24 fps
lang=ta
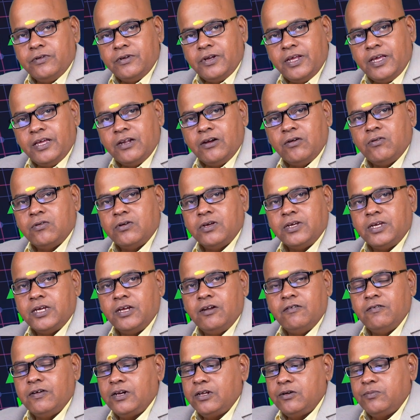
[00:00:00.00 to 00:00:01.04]
நேர்களோட
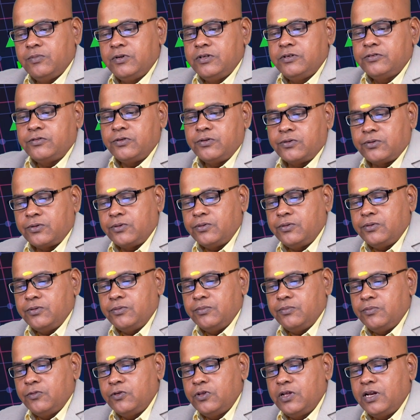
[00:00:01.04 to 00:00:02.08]
கேள்விகளுக்கு பதில் சொல்கிறோம்
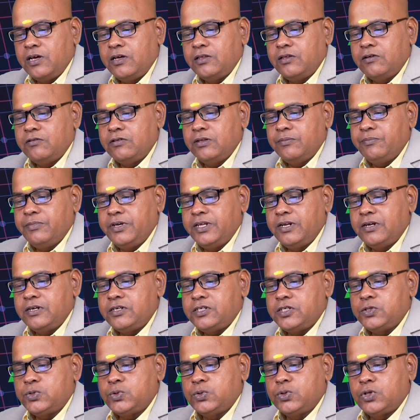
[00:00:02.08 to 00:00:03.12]
முதலாவது வந்து
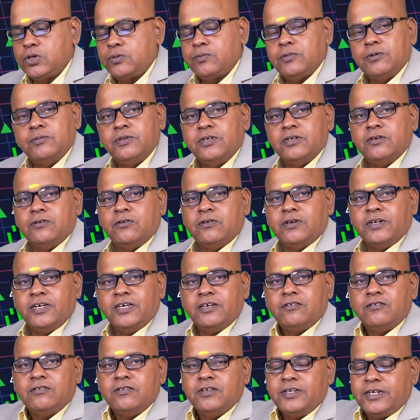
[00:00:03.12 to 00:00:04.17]
மீனாட்சி சுந்தரம் அப்படின்ற ஒரு
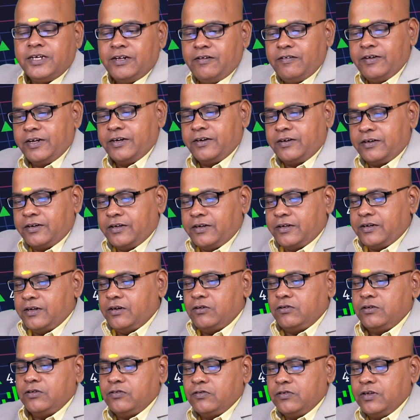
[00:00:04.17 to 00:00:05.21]
நேர் வந்து கேள்வி கேட்டிருக்காரு
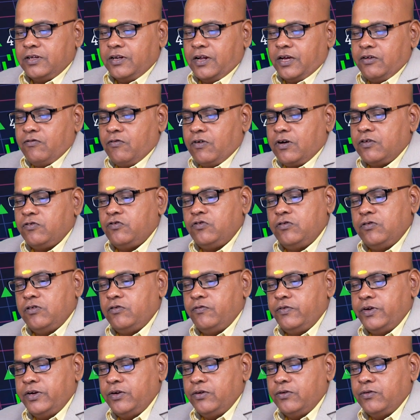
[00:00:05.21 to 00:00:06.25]
அவர் என்ன சொன்னார் ஐ வாட்ச்
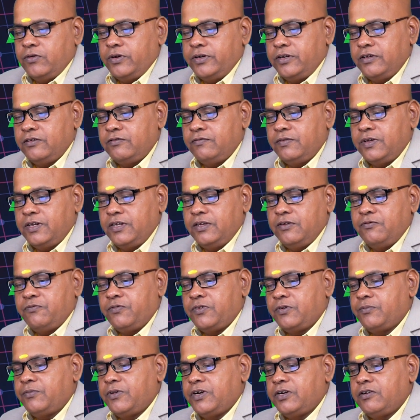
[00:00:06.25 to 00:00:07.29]
யுவர் வீடியோ இட் இஸ் வெரி
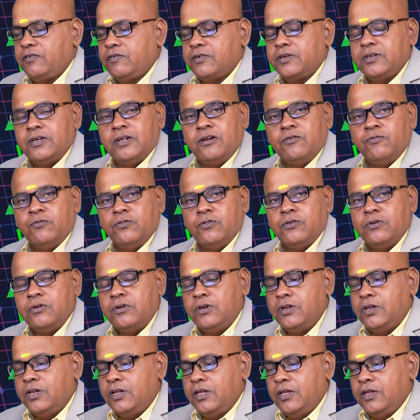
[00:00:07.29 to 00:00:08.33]
இன்ஃபர்மேட்டிவ் அண்ட் ஹெல்ப்ஃபுல்
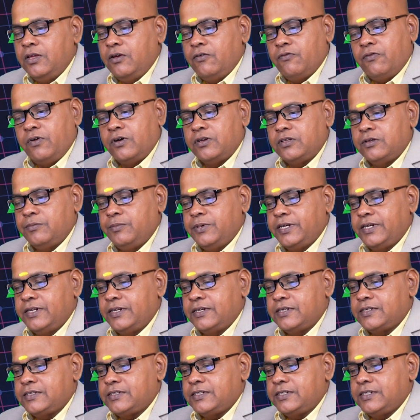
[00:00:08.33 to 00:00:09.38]
ஃபார் த
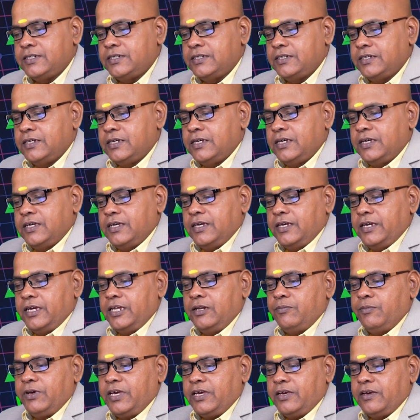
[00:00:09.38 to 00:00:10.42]
பிகினர்ஸ்
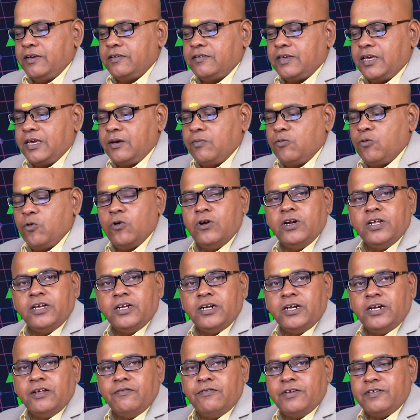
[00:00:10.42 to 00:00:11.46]
இன் மை கேஸ் ஐ ஆம்
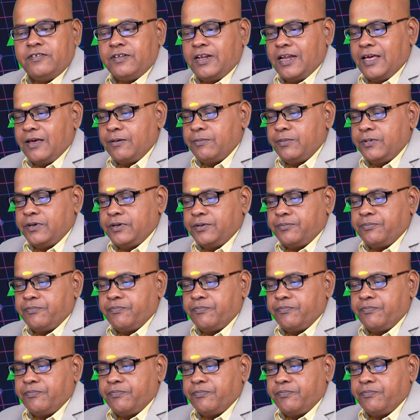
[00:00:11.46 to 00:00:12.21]
ஹோல்டிங் டிவிஸ் லேபு